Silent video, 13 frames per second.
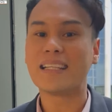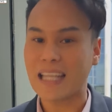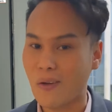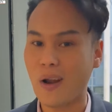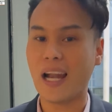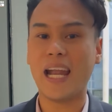
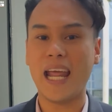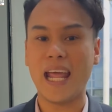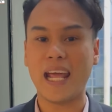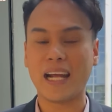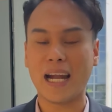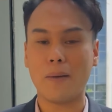เท่านั้นเอ
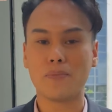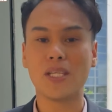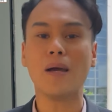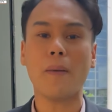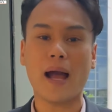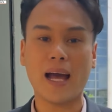งครับ
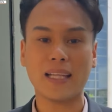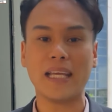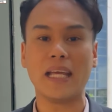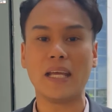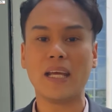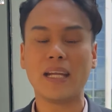ซึ่งปก
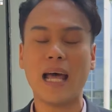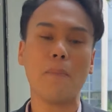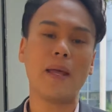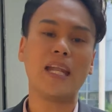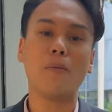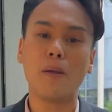ติถ้า
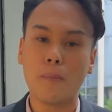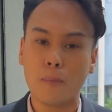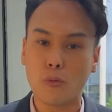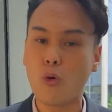เป็นเที่ยวบิน